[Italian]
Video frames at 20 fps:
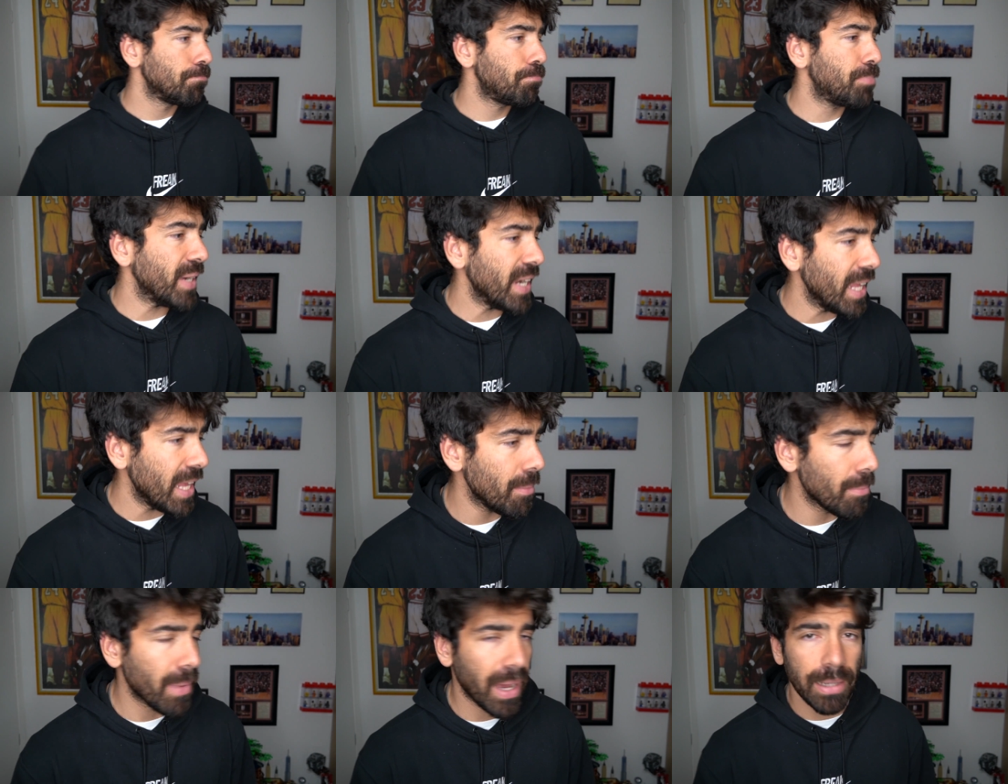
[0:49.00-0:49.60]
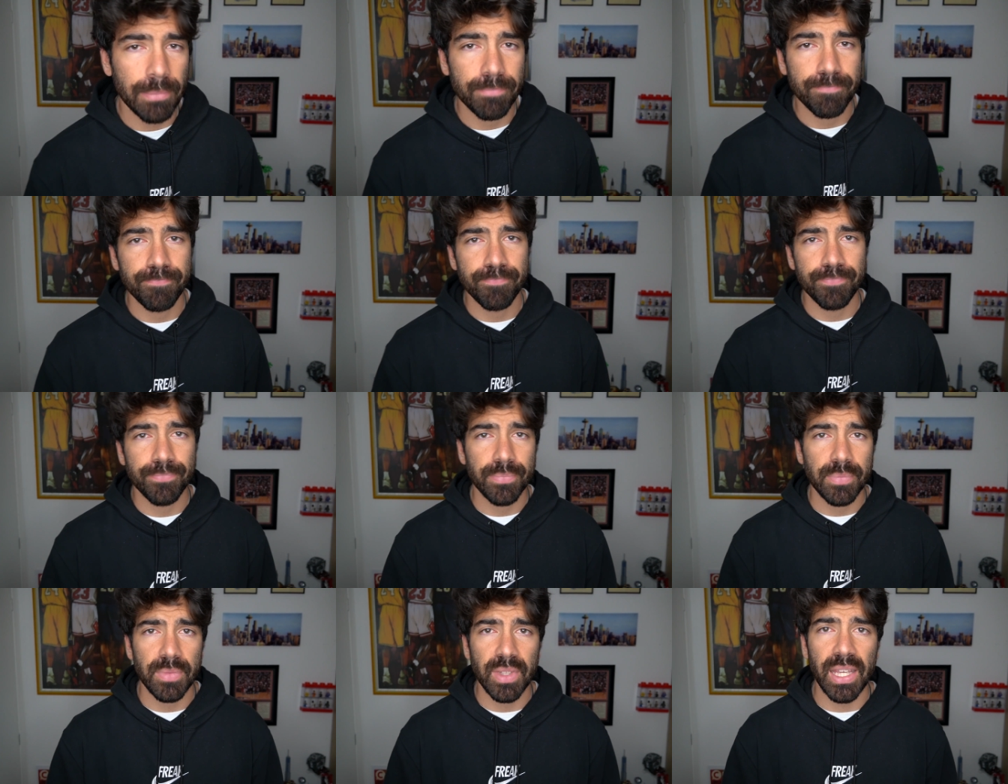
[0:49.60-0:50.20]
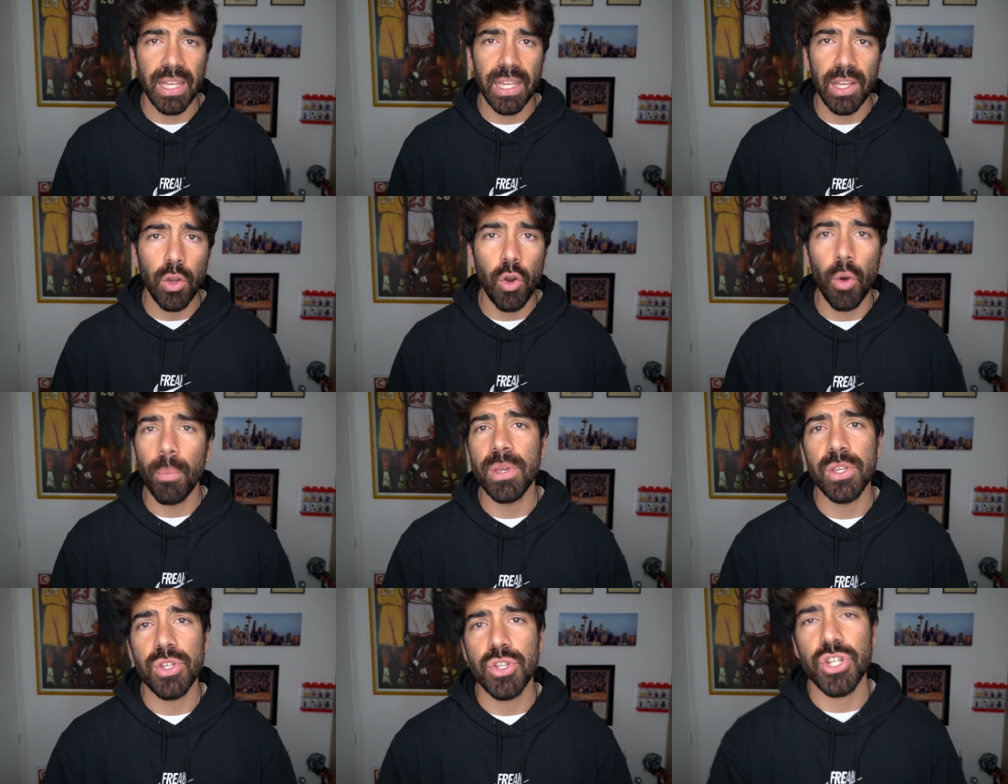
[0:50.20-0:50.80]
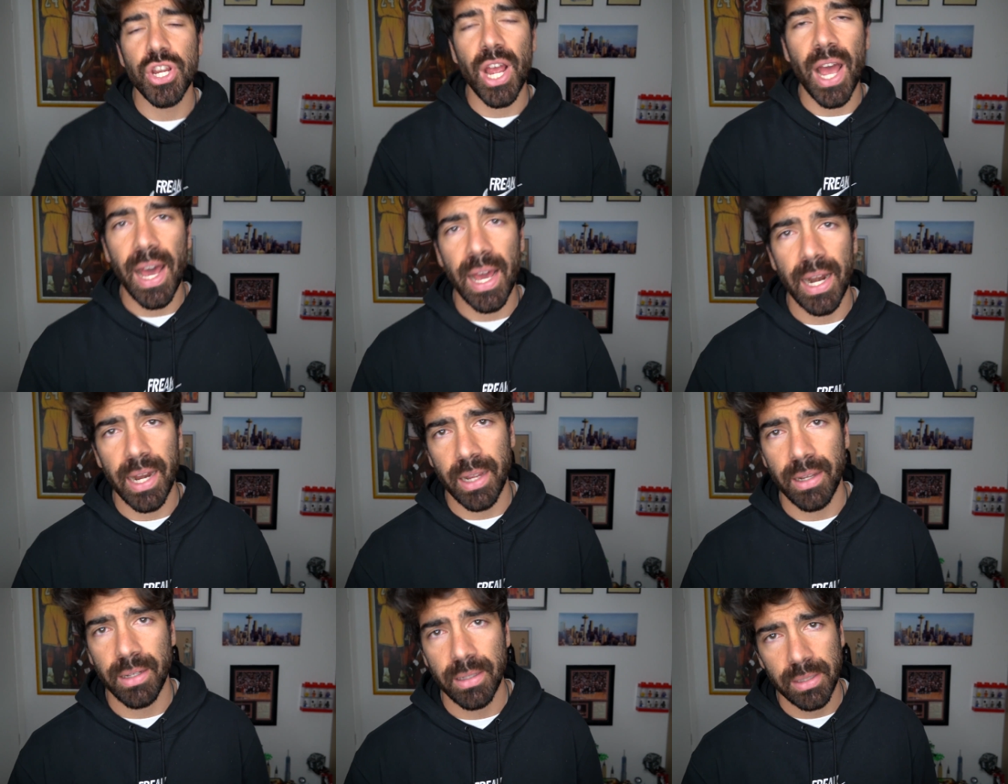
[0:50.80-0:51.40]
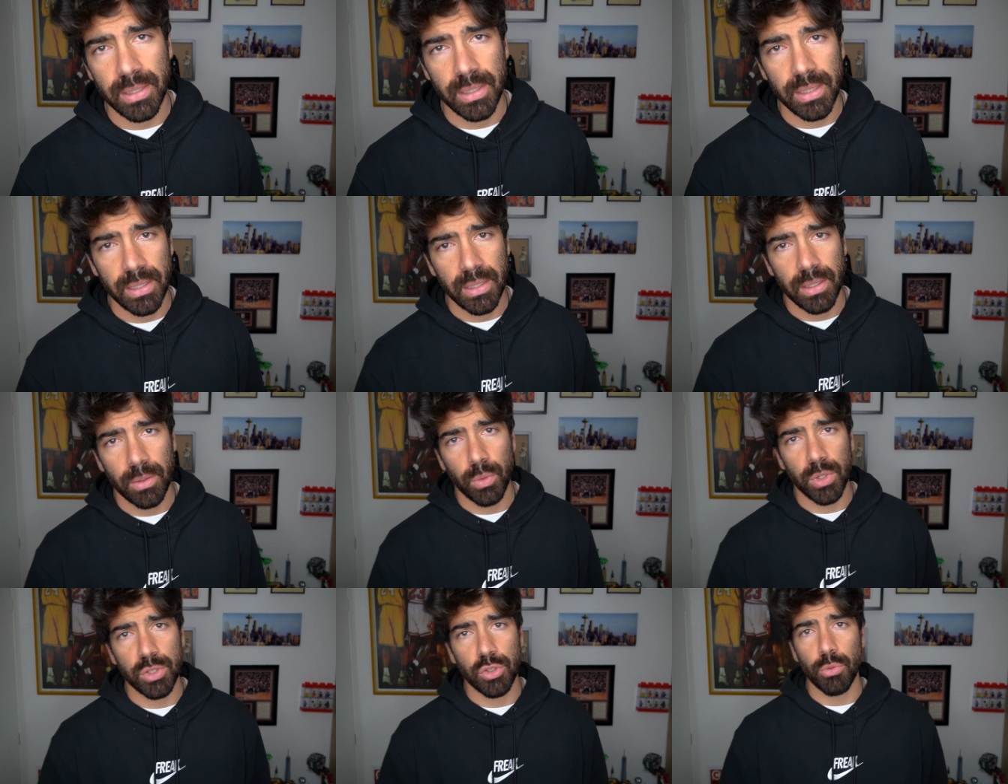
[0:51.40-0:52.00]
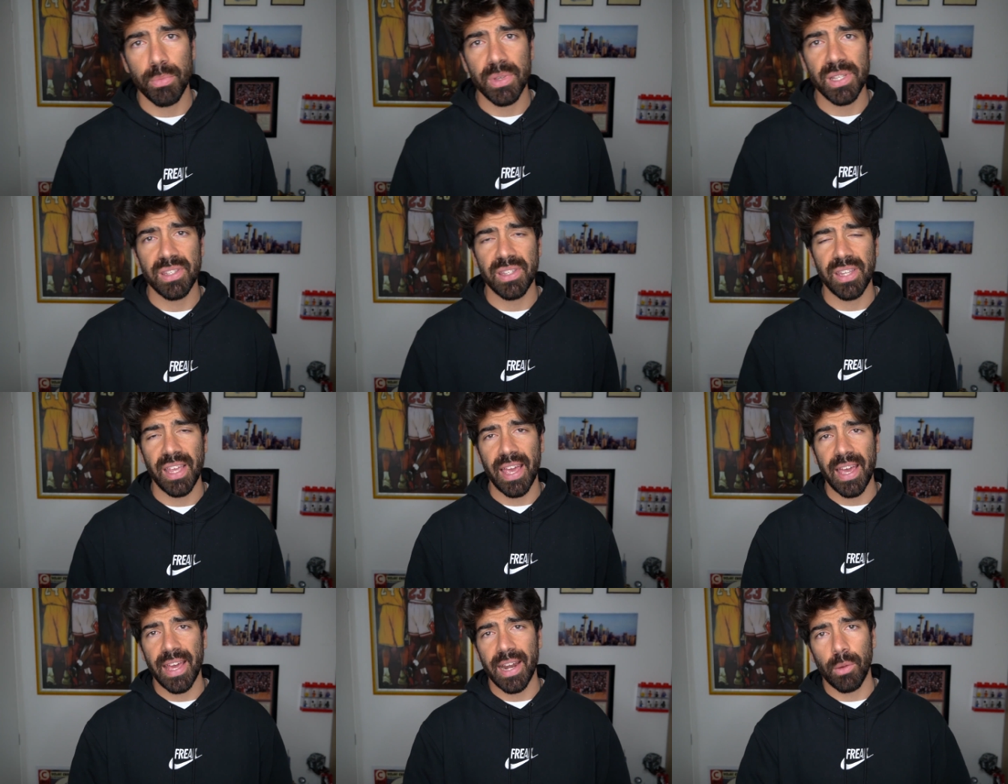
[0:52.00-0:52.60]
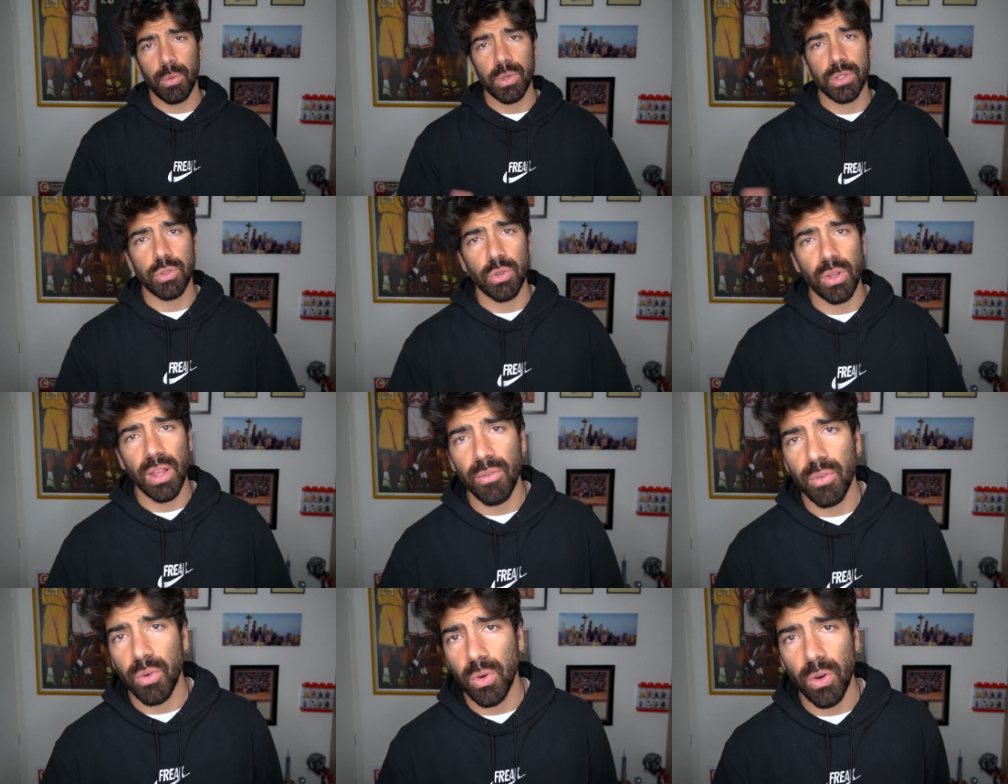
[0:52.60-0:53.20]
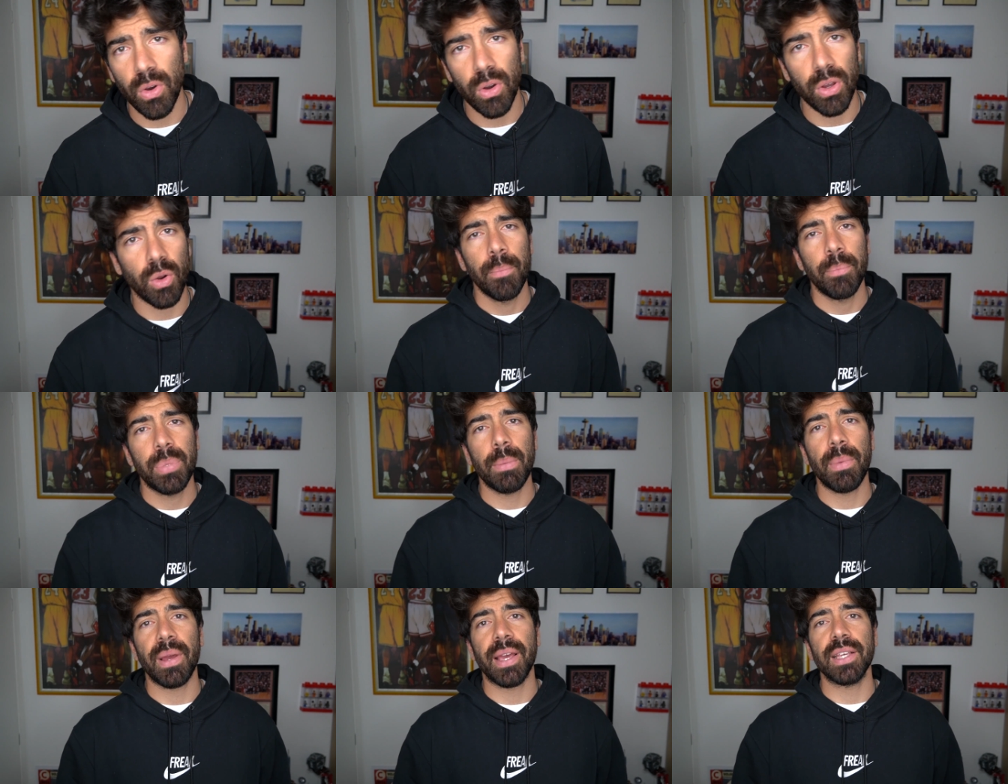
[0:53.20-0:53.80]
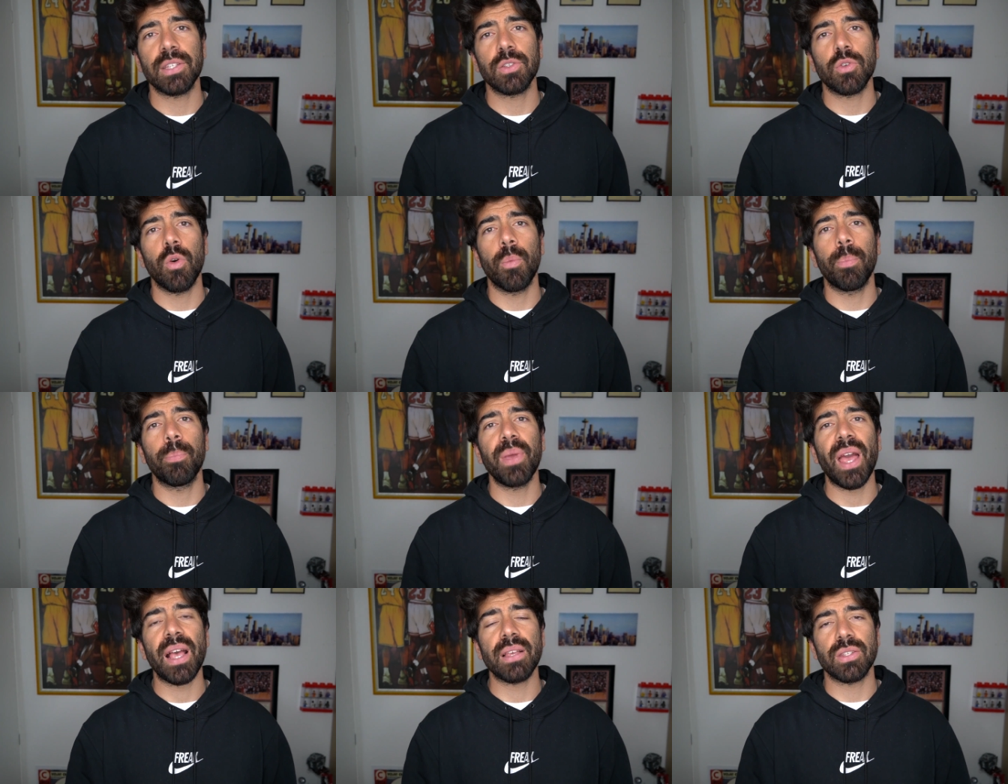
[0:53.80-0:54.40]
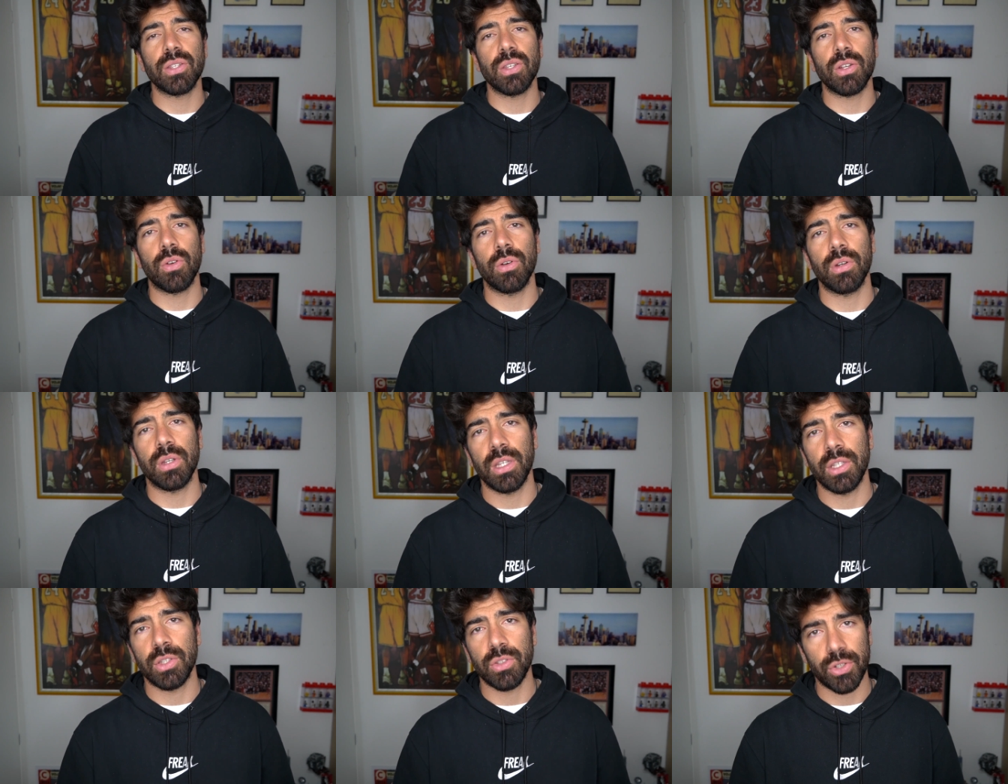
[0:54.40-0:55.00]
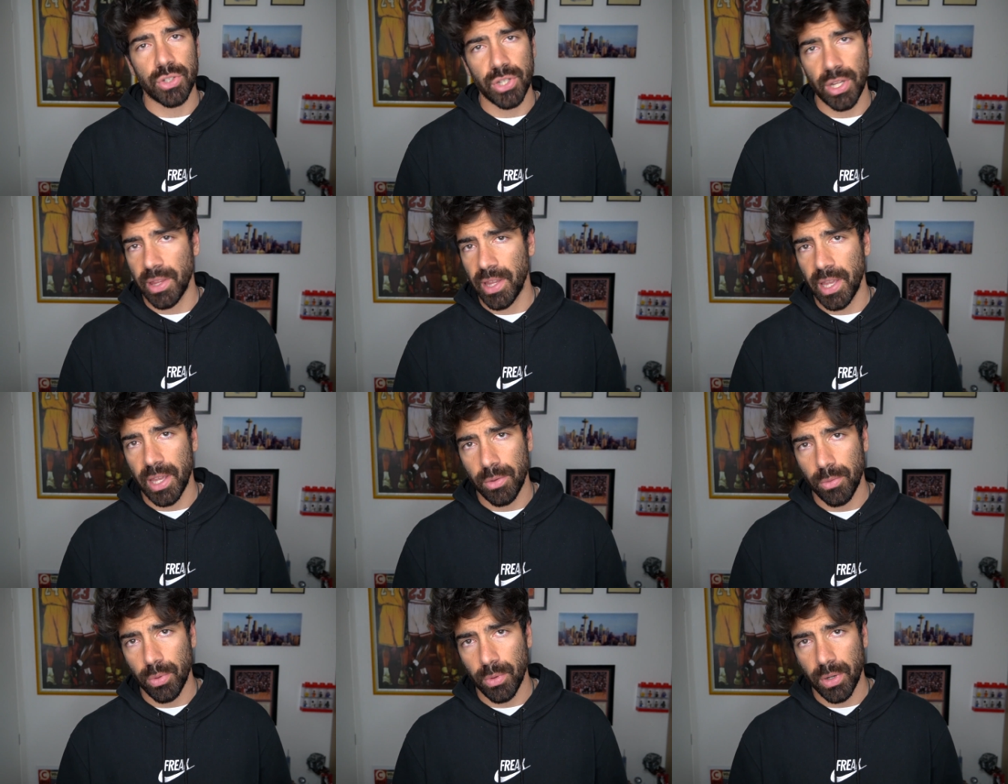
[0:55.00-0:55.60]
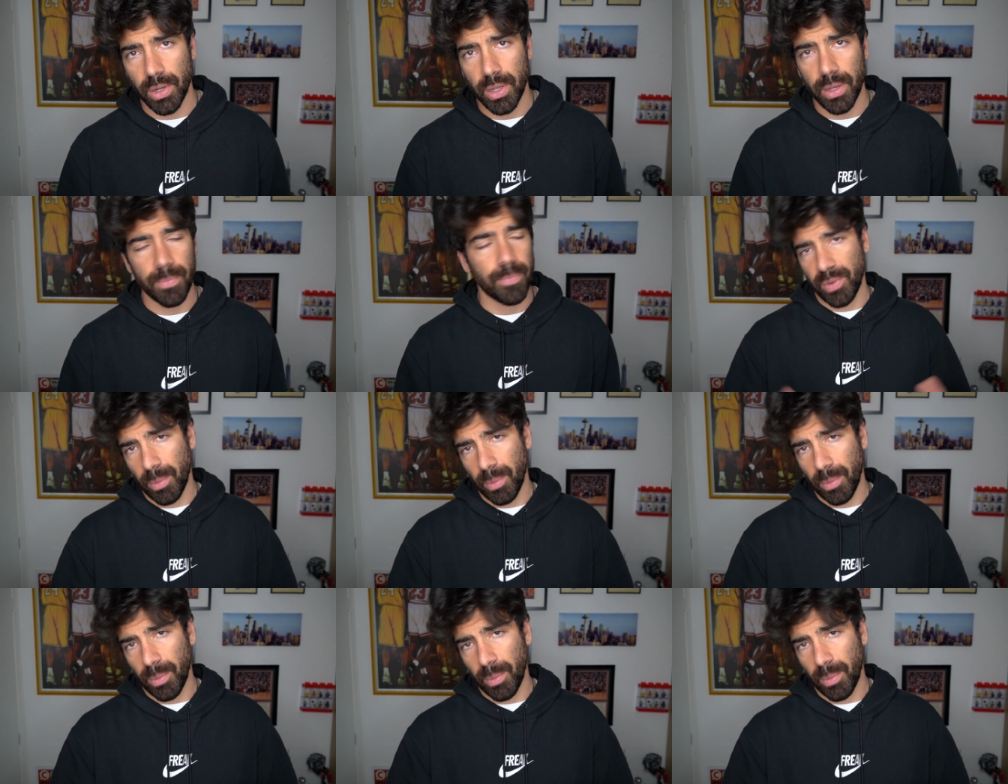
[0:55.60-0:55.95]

prima di incominciare questo mestiere, questo lavoro, prima che scoppiassero i social network.